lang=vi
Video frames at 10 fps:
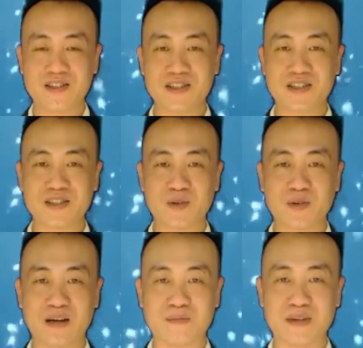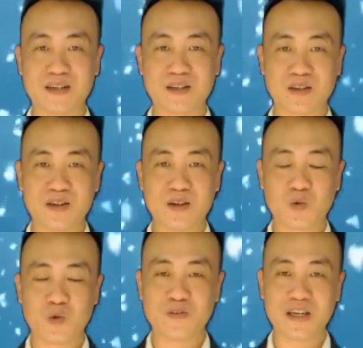Xin trân trọng cảm ơn
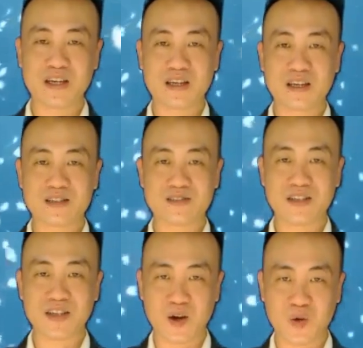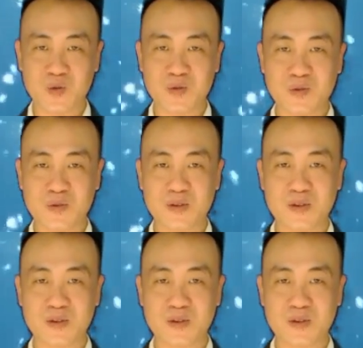quý vị rất nhiều.